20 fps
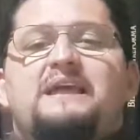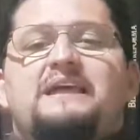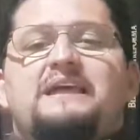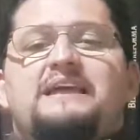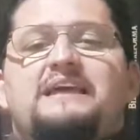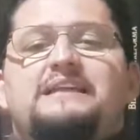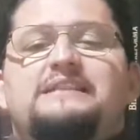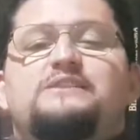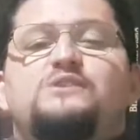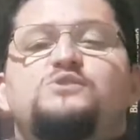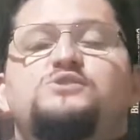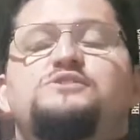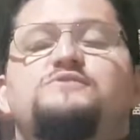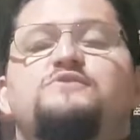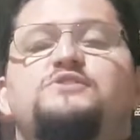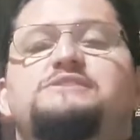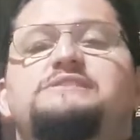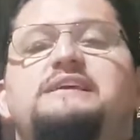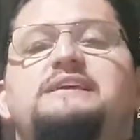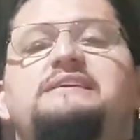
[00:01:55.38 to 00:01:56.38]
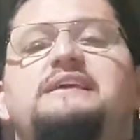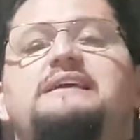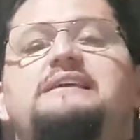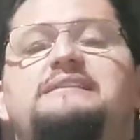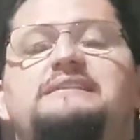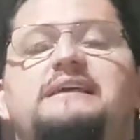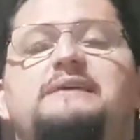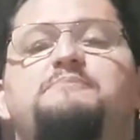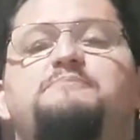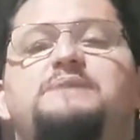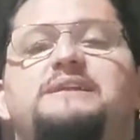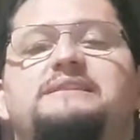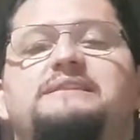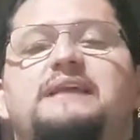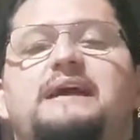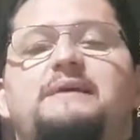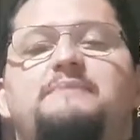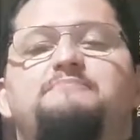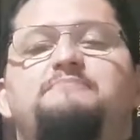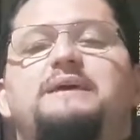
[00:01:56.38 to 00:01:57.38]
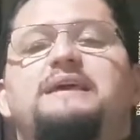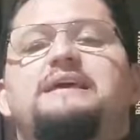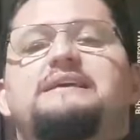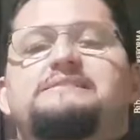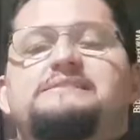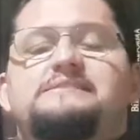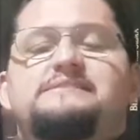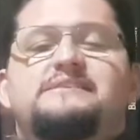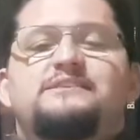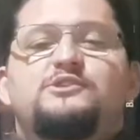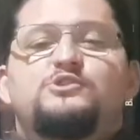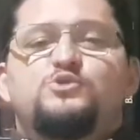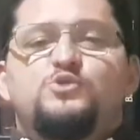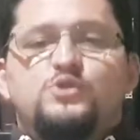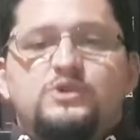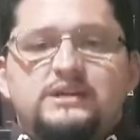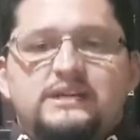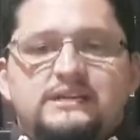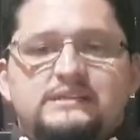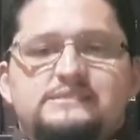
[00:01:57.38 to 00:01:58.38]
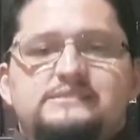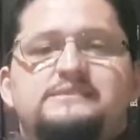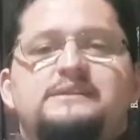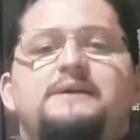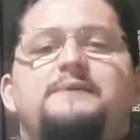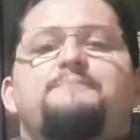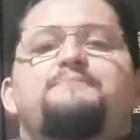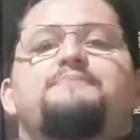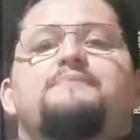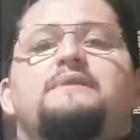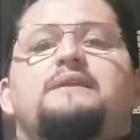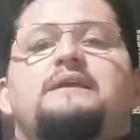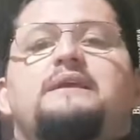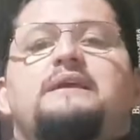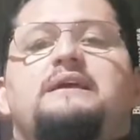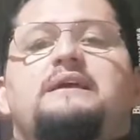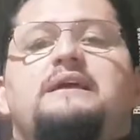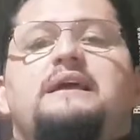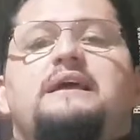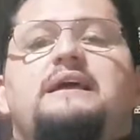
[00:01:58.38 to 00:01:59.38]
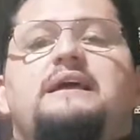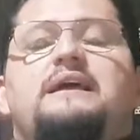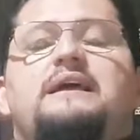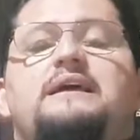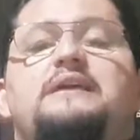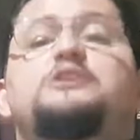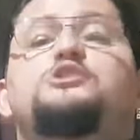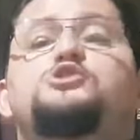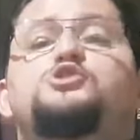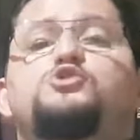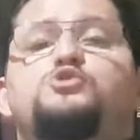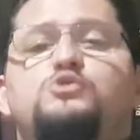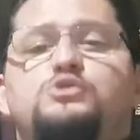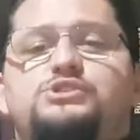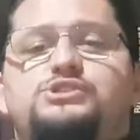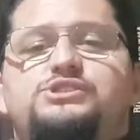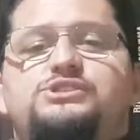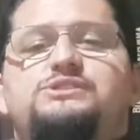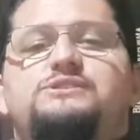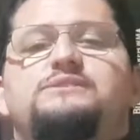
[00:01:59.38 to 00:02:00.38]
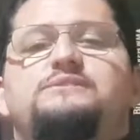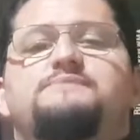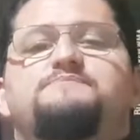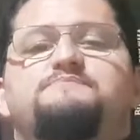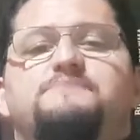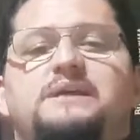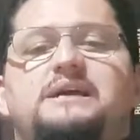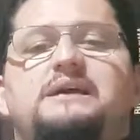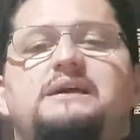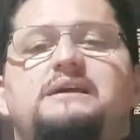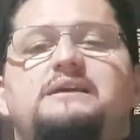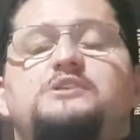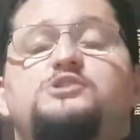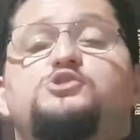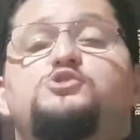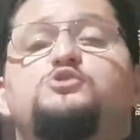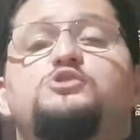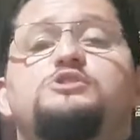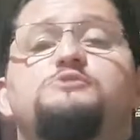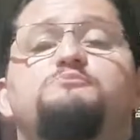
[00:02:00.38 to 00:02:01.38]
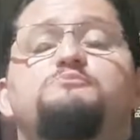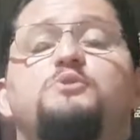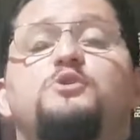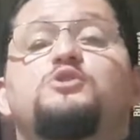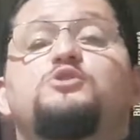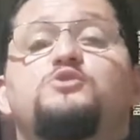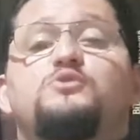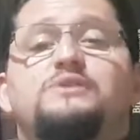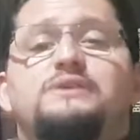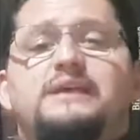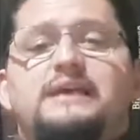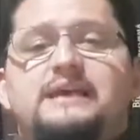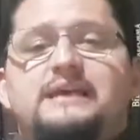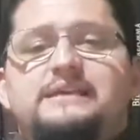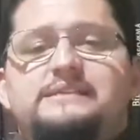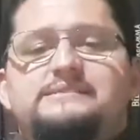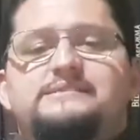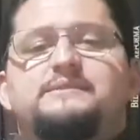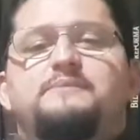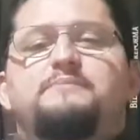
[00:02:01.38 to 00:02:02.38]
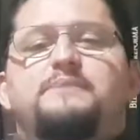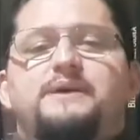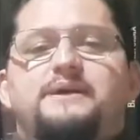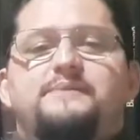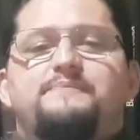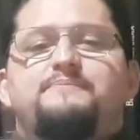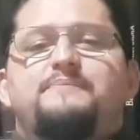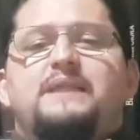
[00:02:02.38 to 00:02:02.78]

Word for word: Então, se você quer interpretar bem as escrituras, é, estude, né? estude português também.